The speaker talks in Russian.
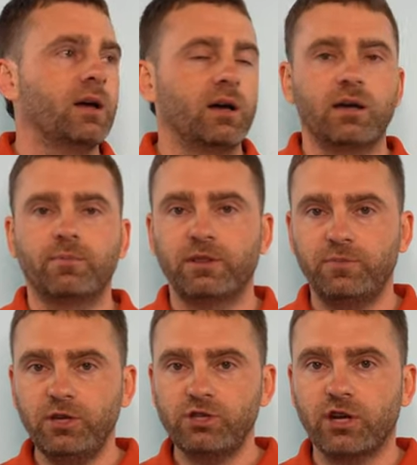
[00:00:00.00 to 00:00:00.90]
э,
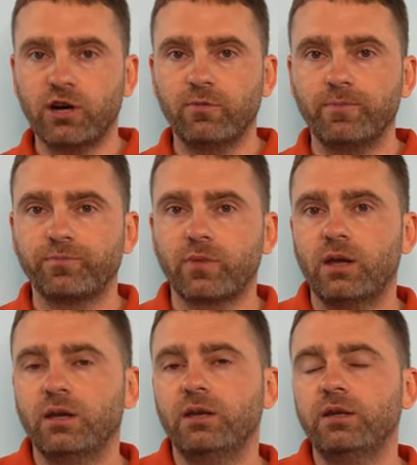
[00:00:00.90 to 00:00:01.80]
подписчиков,
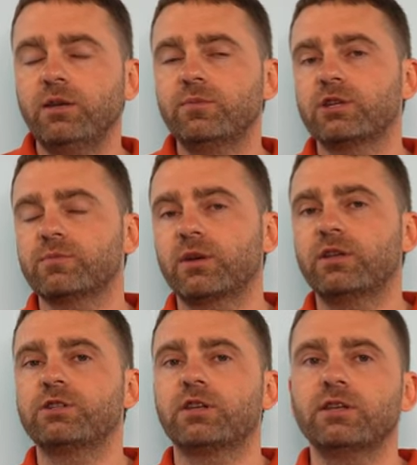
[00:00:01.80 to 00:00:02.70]
и ним сейчас
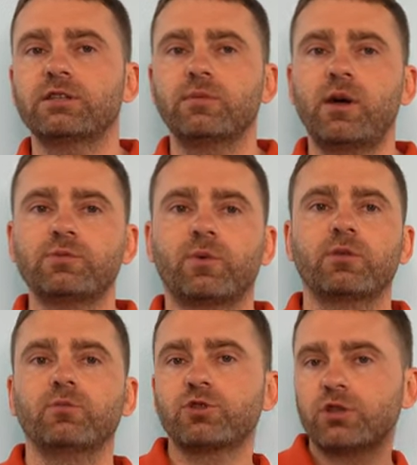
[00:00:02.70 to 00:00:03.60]
практически не занимаюсь,
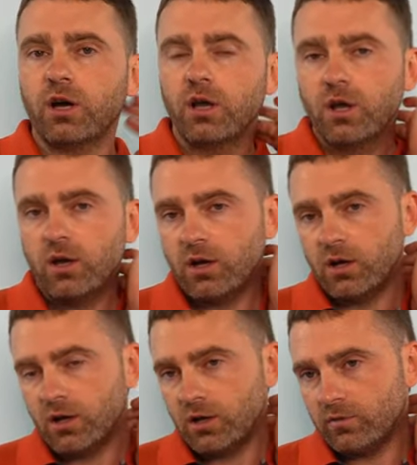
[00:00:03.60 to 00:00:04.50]
потому что
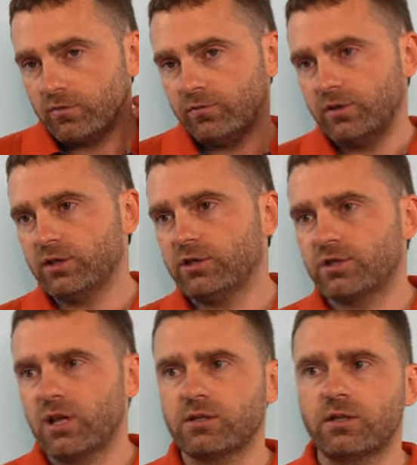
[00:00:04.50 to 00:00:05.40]
э, в
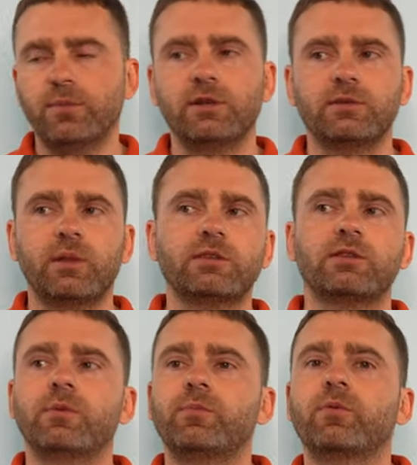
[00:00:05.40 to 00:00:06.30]
2016 или
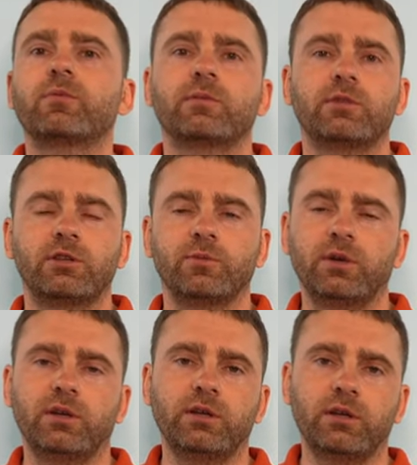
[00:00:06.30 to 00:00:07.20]
2017, не помню, там эти
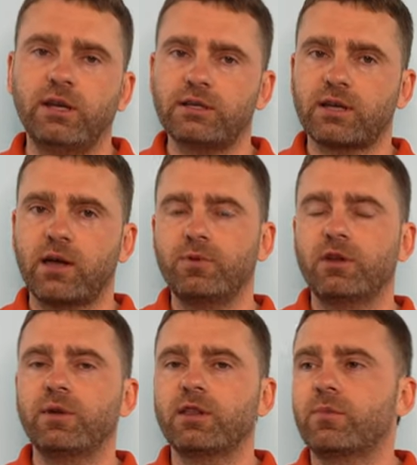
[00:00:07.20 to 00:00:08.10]
были резкая
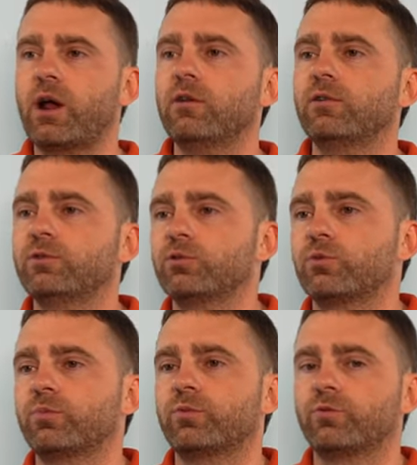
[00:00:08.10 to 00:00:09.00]
перемена правил,
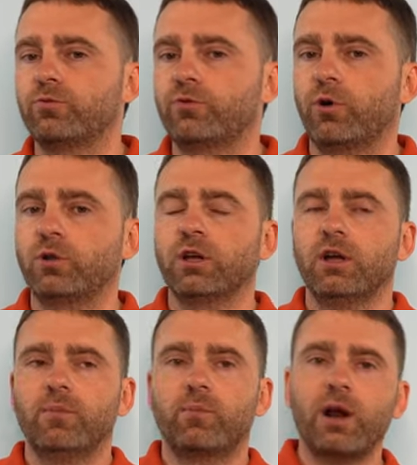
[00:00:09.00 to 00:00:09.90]
YouTube ввел
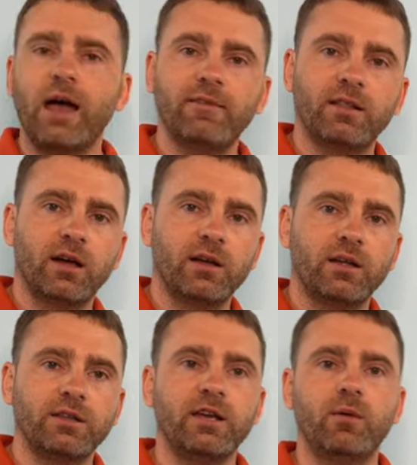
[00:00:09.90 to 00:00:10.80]
правила,
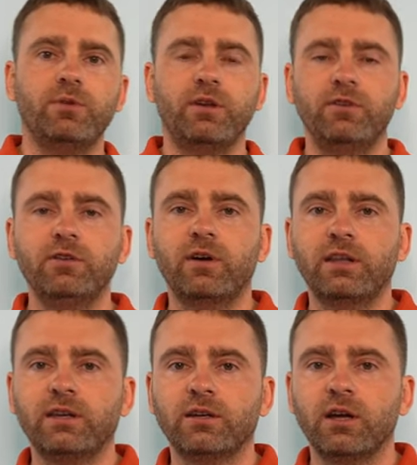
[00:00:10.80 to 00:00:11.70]
не объявив о
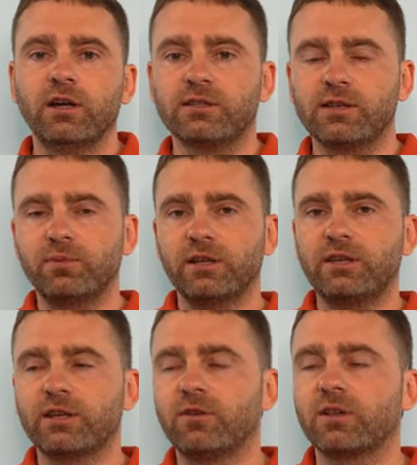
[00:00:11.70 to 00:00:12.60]
них,
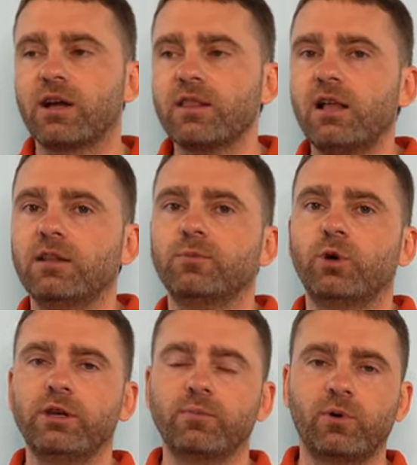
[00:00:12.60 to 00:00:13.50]
заблокировал каналы,
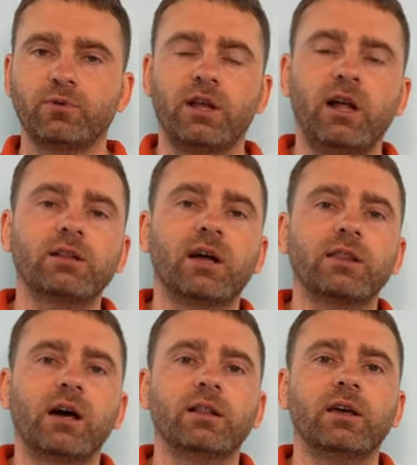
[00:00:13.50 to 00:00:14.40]
многим поудалял
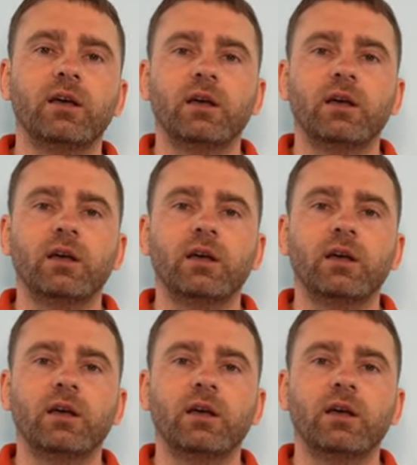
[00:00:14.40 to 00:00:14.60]
каналы,